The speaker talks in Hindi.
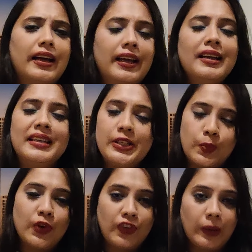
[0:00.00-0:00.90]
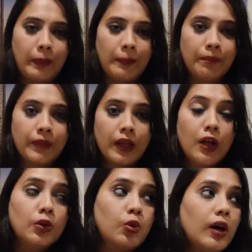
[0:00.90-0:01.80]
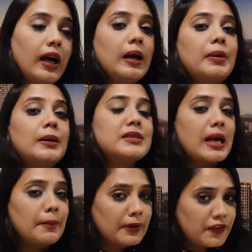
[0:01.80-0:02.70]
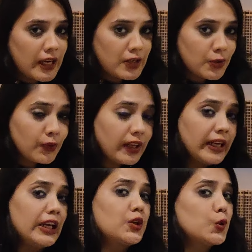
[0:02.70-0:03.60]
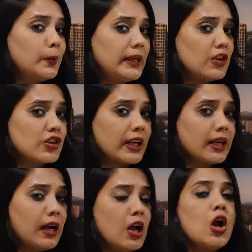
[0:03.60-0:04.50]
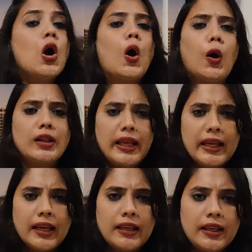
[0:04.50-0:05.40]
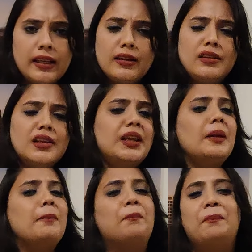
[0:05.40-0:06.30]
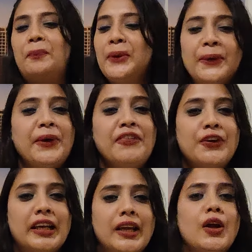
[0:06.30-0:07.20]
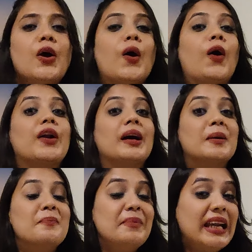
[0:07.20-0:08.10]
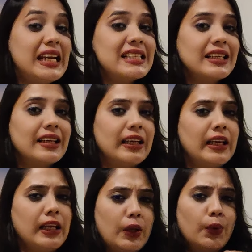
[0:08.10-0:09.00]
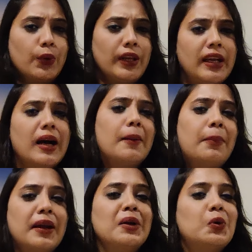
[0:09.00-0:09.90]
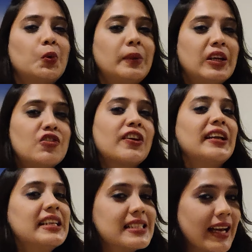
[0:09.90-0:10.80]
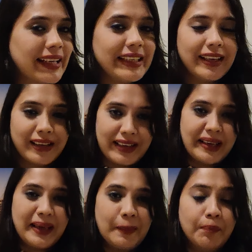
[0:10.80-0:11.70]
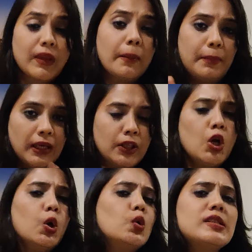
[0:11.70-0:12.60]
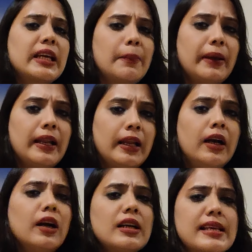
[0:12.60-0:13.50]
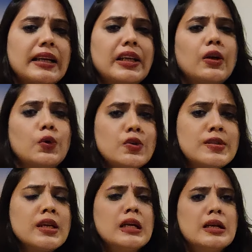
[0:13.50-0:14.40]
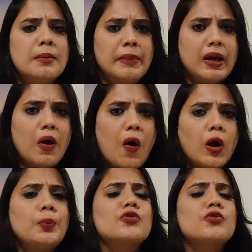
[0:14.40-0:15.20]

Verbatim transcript: है इस प्रोजेक्ट में तो अब हम सैंपल फ्लैट टूर करेंगे टू बी का और देखेंगे कितने ब्यूटिफुली और अमेजिंगली इन्होंने अपना टू बी डिजाइन किया गया है बट उसके पहले अगर सांता क्रूज में और